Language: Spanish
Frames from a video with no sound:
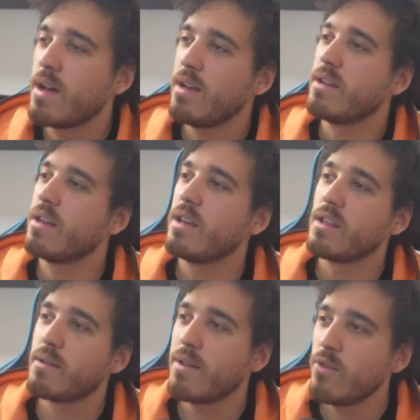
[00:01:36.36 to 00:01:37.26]
a ir
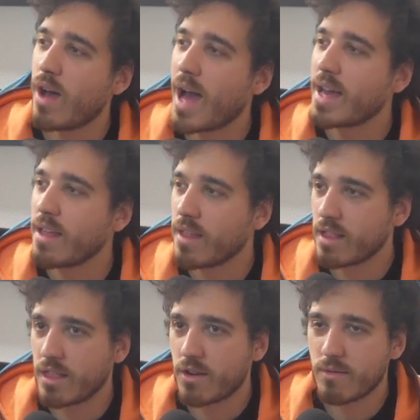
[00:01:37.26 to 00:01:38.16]
trabajando aquí
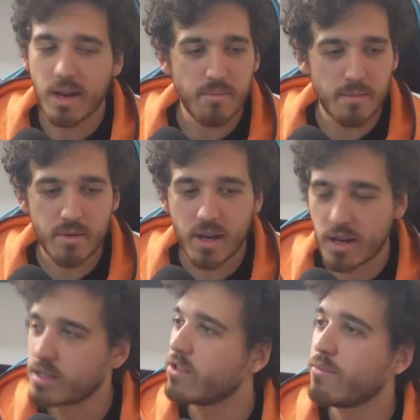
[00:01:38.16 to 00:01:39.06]
dentro, ¿vale? Para poder ir
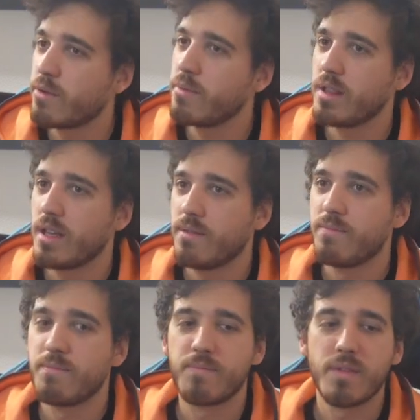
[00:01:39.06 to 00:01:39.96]
haciendo pruebas
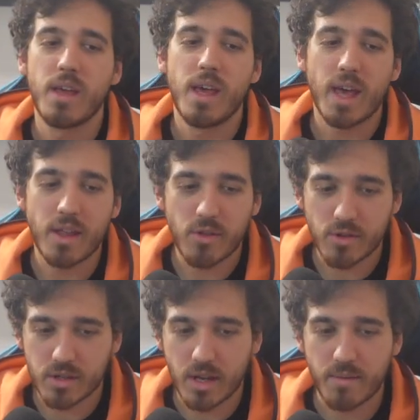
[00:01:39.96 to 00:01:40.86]

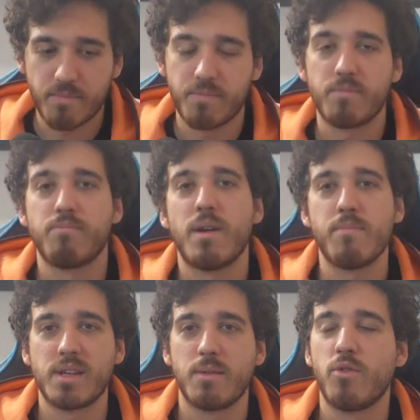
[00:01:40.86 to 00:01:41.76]
Entonces,
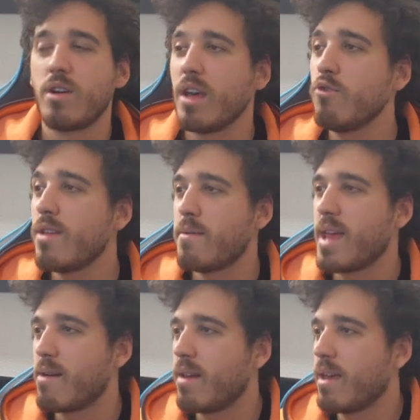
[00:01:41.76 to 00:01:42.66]
empezamos. ¿Qué es una
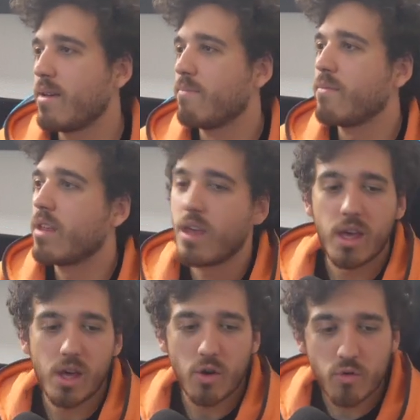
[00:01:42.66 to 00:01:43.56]
variable?
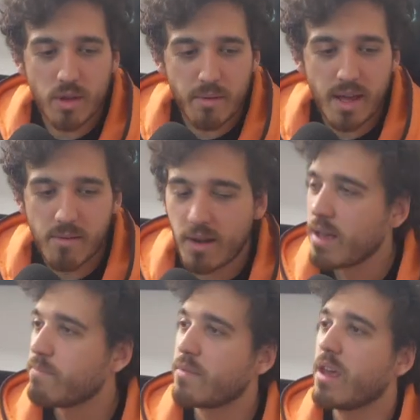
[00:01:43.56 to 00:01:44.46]
Una
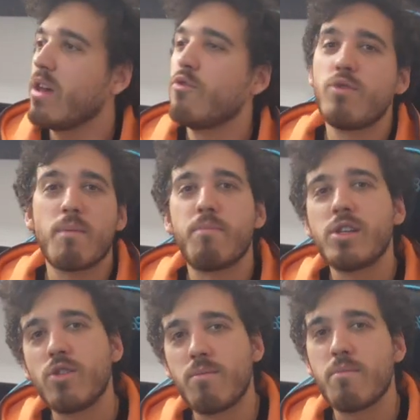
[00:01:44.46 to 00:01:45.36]
variable es un
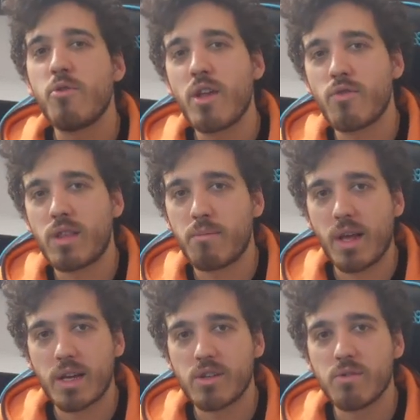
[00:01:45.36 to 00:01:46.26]
espacio de memoria en nuestra
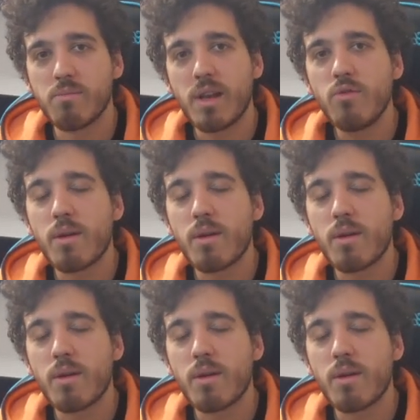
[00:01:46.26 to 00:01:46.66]
aplicación, ¿vale? Un